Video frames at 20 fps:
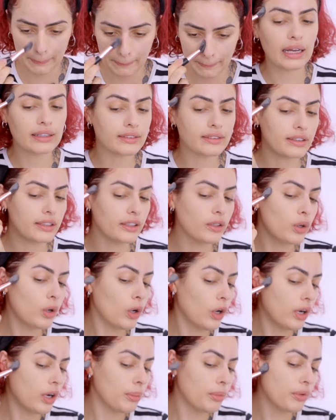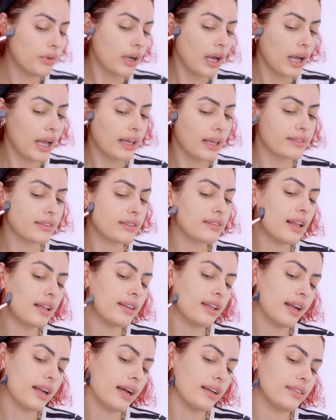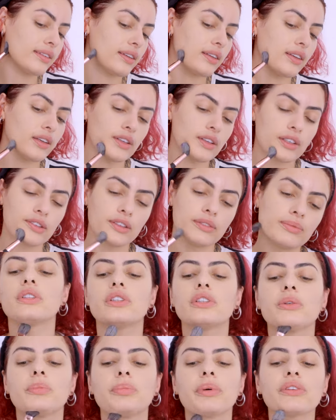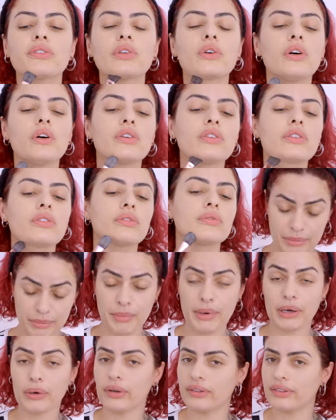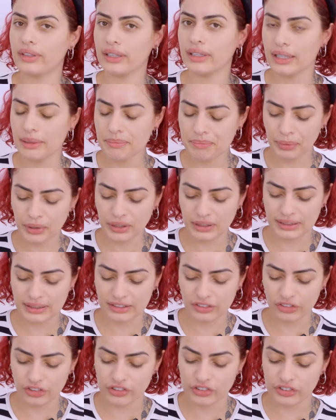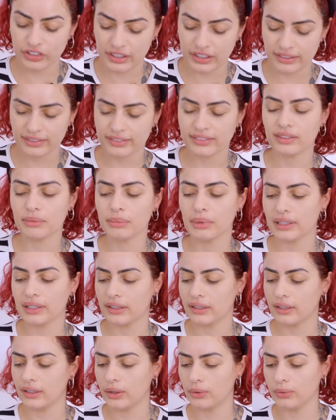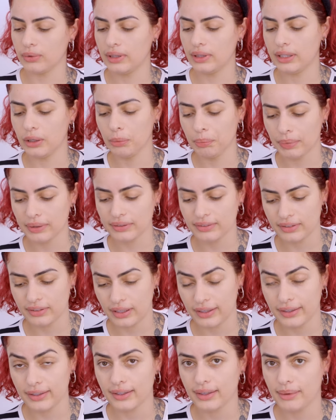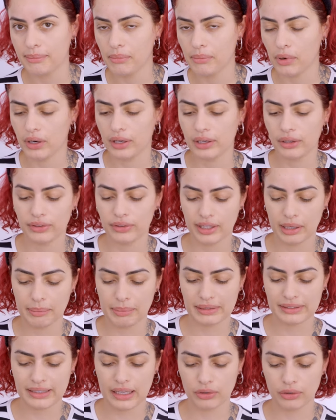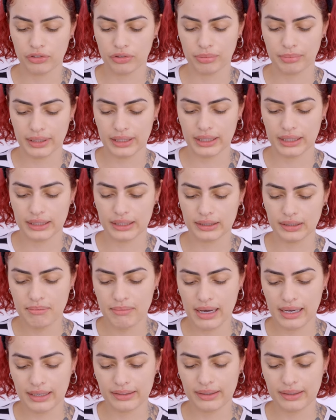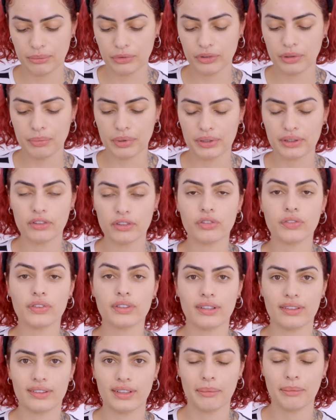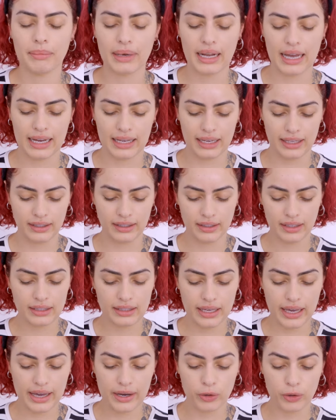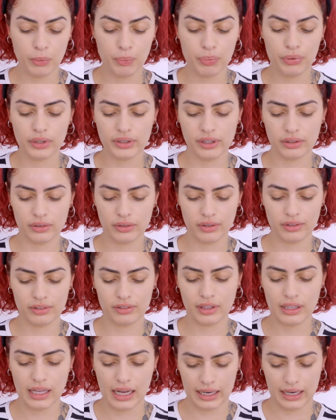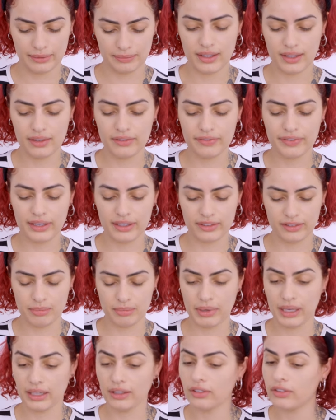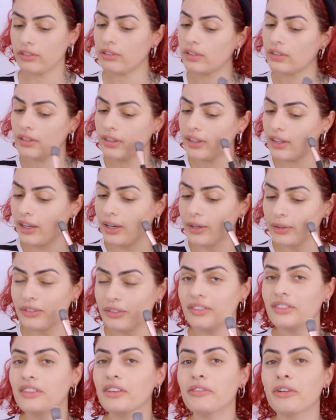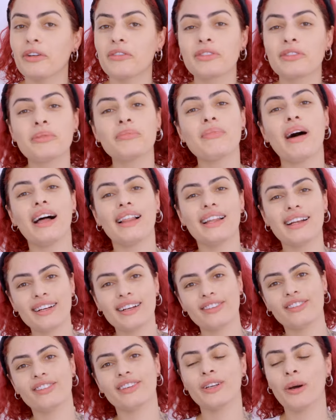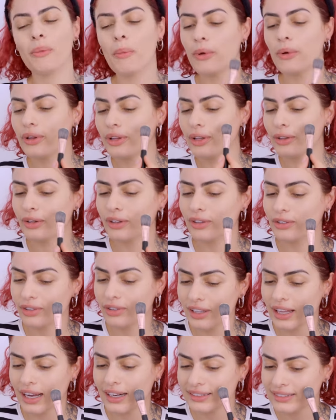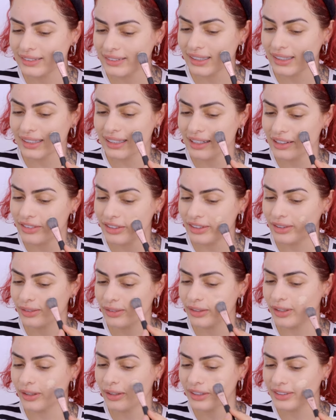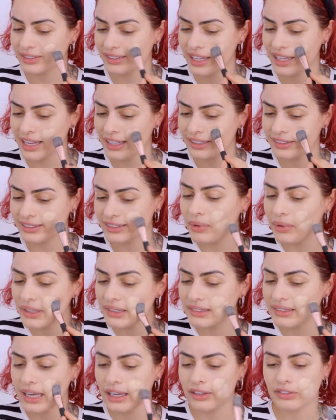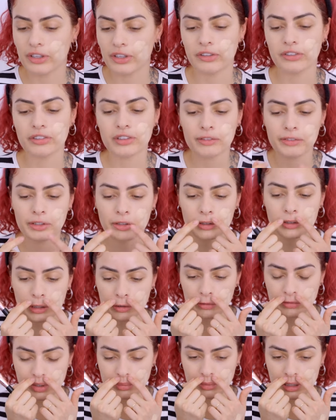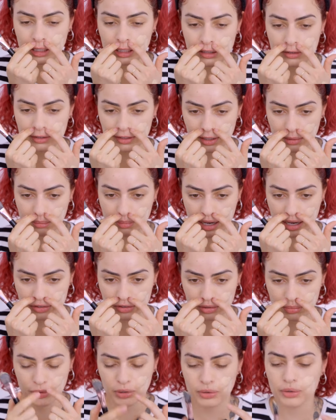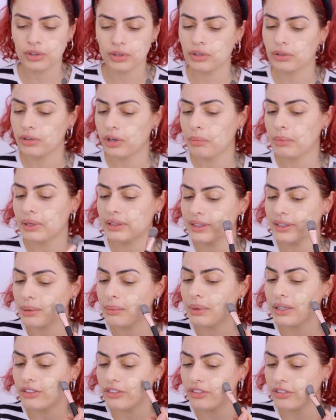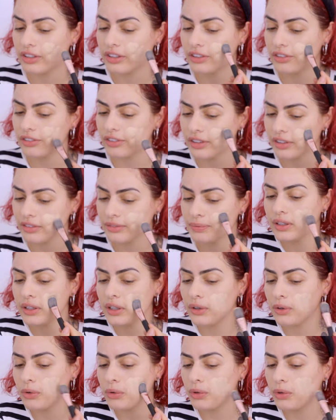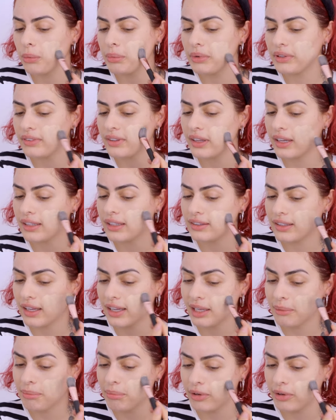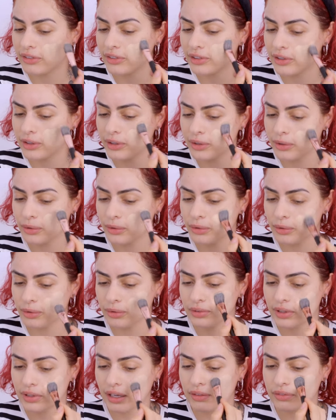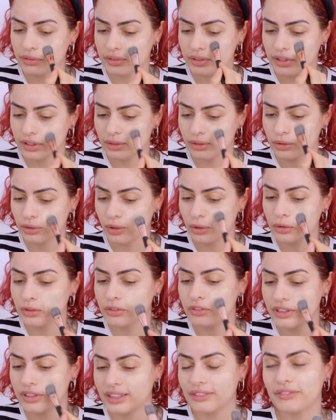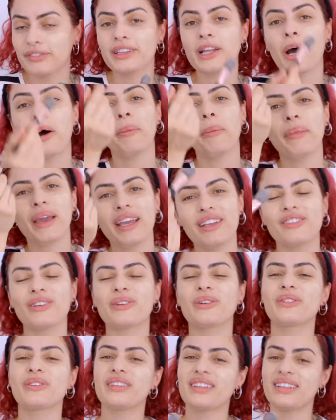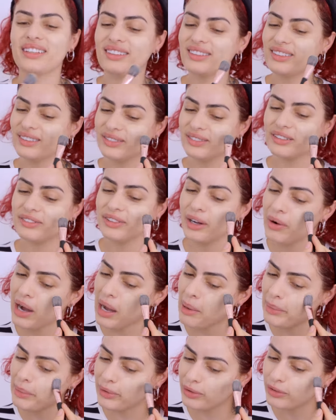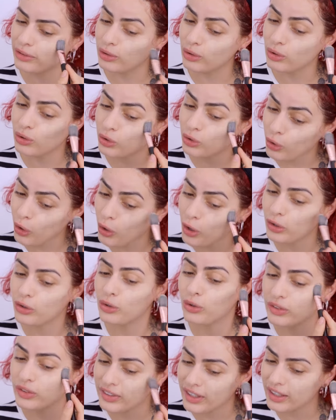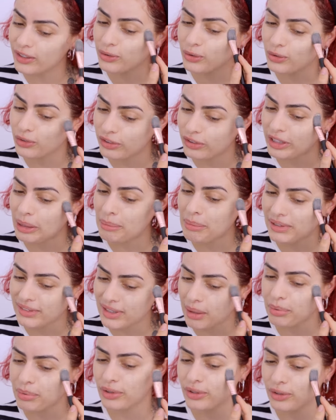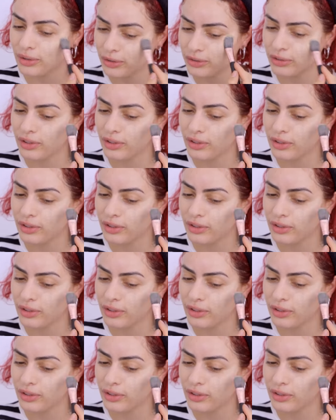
Assim como essas laterais aqui, ó, e o pescoço. Sabe uma coisa importantíssima que eu não passei, embora eu tenha passado de manhã, mas é muito importante vocês lembrarem, que é o protetor solar. Infelizmente, eu desenvolvi uma alergia ao protetor solar. Vocês acreditam num negócio desse? Pois é, gente, tá vendo que tem um vermelhinho aqui embaixo do meu olho? É uma dermatite que eu comecei a ter depois que eu tava usando todo dia. Finalmente consegui desenvolver o hábito de todo santo dia passar protetor